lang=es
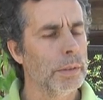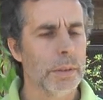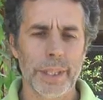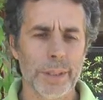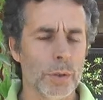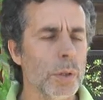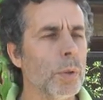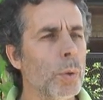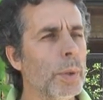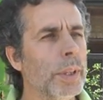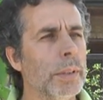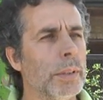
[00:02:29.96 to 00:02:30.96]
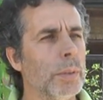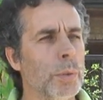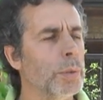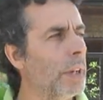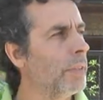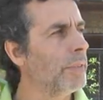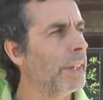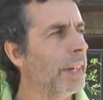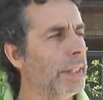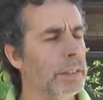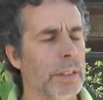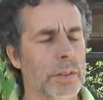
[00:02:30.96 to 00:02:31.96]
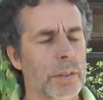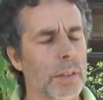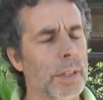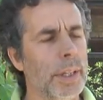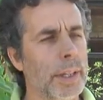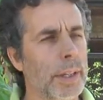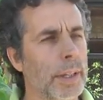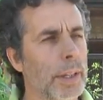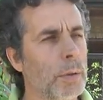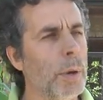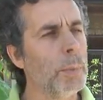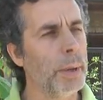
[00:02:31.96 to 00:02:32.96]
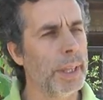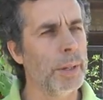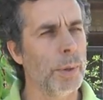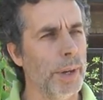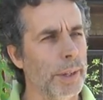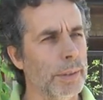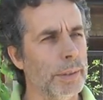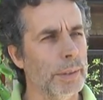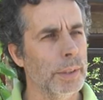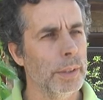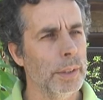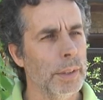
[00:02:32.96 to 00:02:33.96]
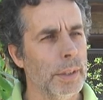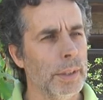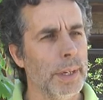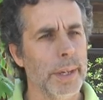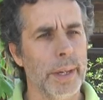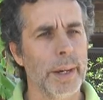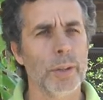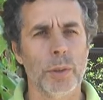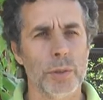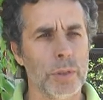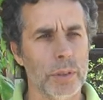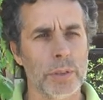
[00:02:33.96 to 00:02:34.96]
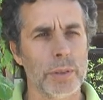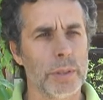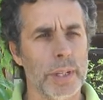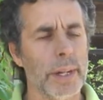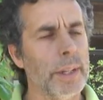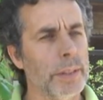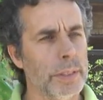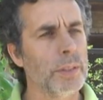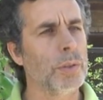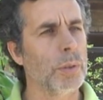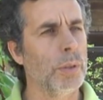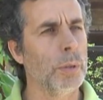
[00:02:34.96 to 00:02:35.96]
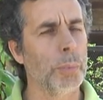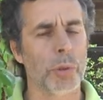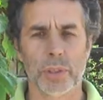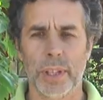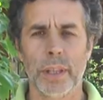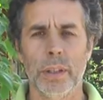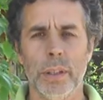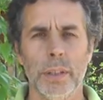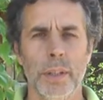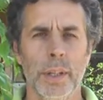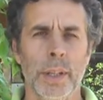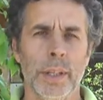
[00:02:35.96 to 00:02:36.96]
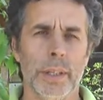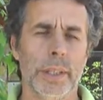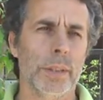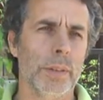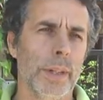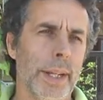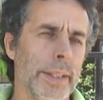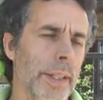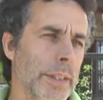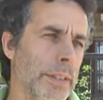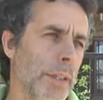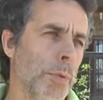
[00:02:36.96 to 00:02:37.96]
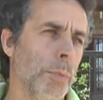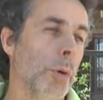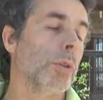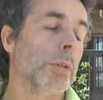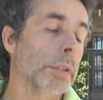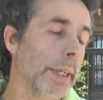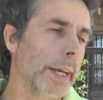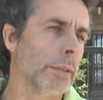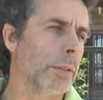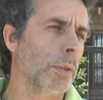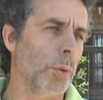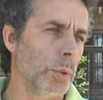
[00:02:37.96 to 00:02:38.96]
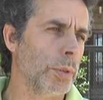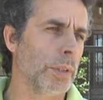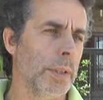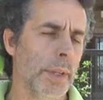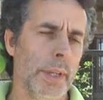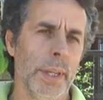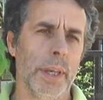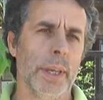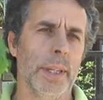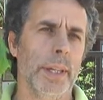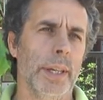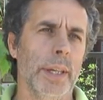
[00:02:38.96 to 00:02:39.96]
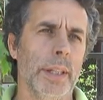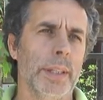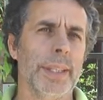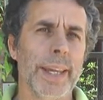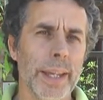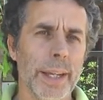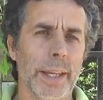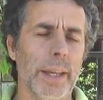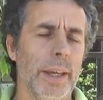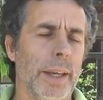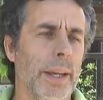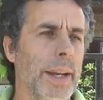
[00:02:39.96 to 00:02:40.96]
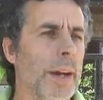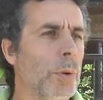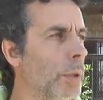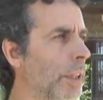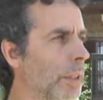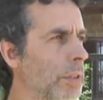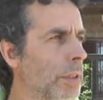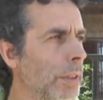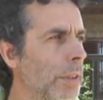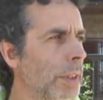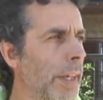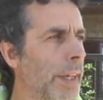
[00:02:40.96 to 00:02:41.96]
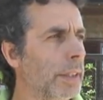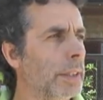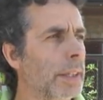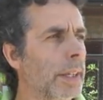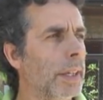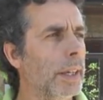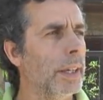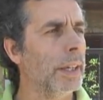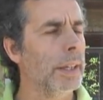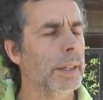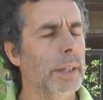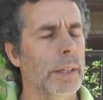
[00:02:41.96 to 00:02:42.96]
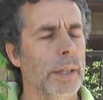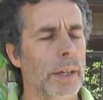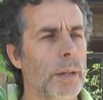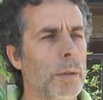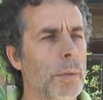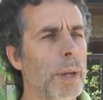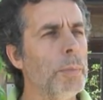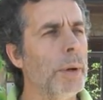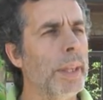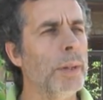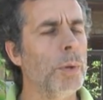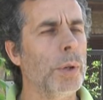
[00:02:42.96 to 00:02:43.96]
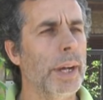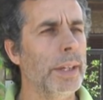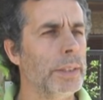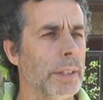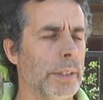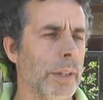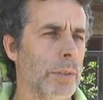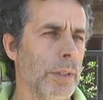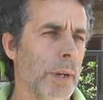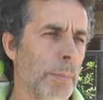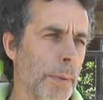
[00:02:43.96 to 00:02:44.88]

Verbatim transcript: Está todo incluido, incluso la finalización del bypass de Luján. Eh, el consorcio se, hizo poseedor de toda la traza. Por contrato, incluso eh, tiene la jurisdicción entre el bypass de Luján y Santa Rosa La